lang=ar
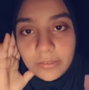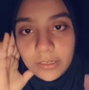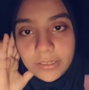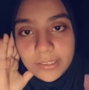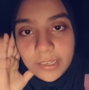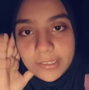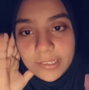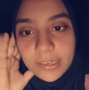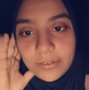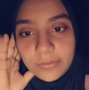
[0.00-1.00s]
يلا اسكت
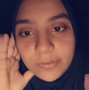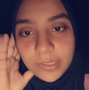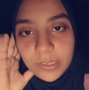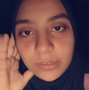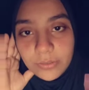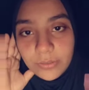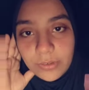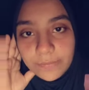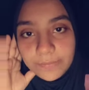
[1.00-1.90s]
اسئله ونبتدي على طول